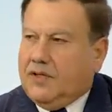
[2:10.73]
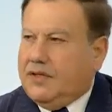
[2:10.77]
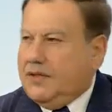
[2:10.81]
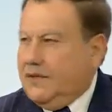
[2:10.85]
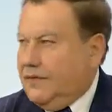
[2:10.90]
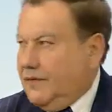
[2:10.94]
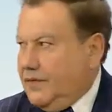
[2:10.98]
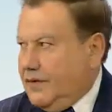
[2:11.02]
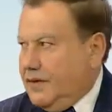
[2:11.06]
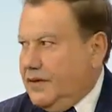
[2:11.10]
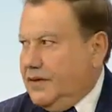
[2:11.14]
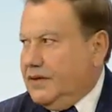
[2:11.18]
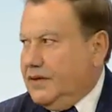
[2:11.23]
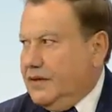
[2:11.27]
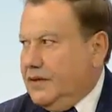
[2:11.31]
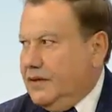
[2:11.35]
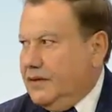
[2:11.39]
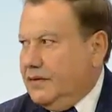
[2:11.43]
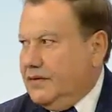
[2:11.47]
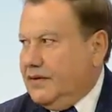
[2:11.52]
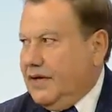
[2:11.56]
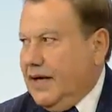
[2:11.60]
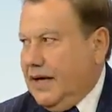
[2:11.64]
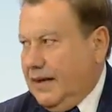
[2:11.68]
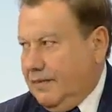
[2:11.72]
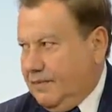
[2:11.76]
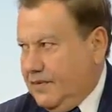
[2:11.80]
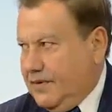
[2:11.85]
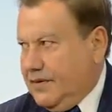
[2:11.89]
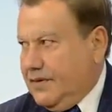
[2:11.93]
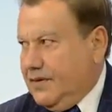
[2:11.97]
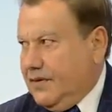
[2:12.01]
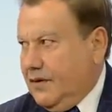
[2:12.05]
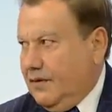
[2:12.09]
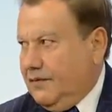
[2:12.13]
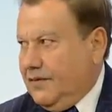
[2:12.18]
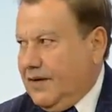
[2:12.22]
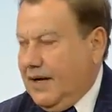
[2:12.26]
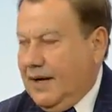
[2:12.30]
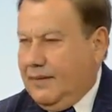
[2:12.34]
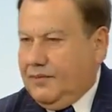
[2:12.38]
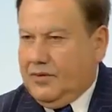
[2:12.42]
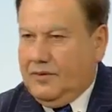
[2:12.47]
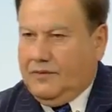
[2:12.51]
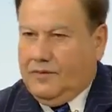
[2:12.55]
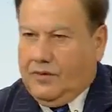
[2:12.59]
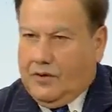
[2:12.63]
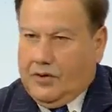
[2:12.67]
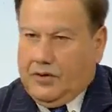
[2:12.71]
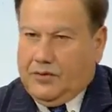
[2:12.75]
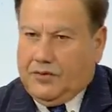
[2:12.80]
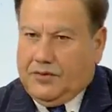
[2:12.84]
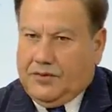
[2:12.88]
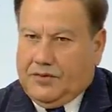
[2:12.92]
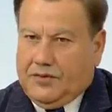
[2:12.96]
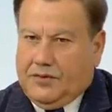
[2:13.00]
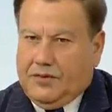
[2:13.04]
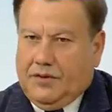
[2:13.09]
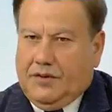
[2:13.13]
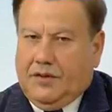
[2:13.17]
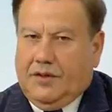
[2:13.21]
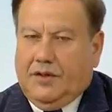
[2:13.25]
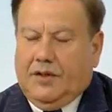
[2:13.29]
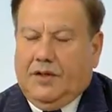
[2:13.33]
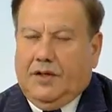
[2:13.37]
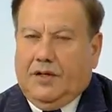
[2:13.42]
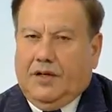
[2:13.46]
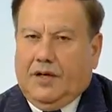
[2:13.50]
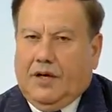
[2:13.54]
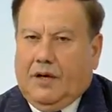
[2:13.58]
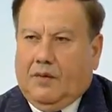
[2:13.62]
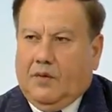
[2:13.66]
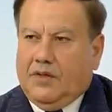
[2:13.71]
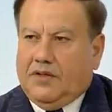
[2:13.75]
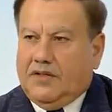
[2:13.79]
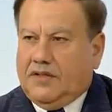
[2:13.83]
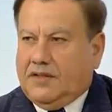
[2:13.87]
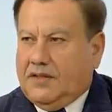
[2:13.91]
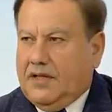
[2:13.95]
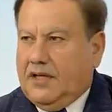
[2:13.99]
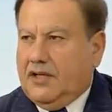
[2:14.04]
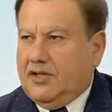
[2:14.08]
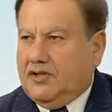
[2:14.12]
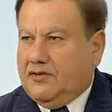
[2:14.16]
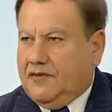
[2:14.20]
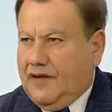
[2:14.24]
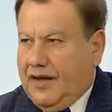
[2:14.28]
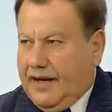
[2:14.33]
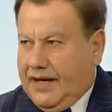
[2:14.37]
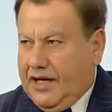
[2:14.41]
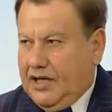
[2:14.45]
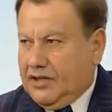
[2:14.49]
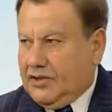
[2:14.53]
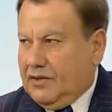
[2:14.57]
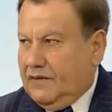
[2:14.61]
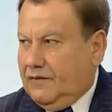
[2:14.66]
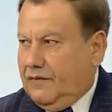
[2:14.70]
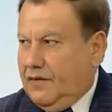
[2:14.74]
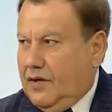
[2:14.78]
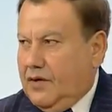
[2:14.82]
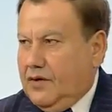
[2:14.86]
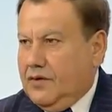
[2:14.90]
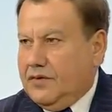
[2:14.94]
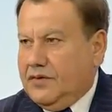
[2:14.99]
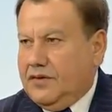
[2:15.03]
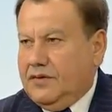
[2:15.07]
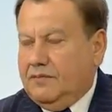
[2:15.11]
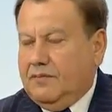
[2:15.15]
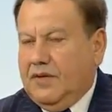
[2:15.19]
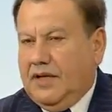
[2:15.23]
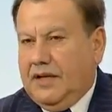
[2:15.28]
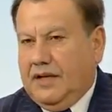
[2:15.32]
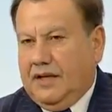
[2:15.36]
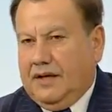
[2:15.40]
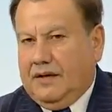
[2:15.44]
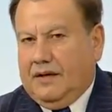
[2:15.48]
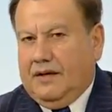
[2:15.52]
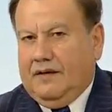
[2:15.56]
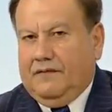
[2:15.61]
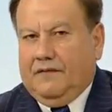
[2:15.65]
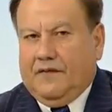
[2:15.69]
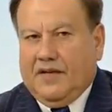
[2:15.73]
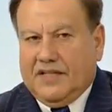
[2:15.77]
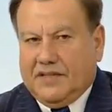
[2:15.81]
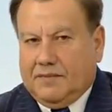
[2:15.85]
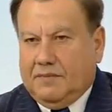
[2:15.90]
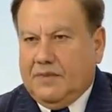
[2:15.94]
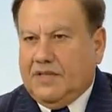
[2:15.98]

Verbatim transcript: Le premier est qu'il nous faut arriver à distinguer entre les différents types de flux de capitaux. Les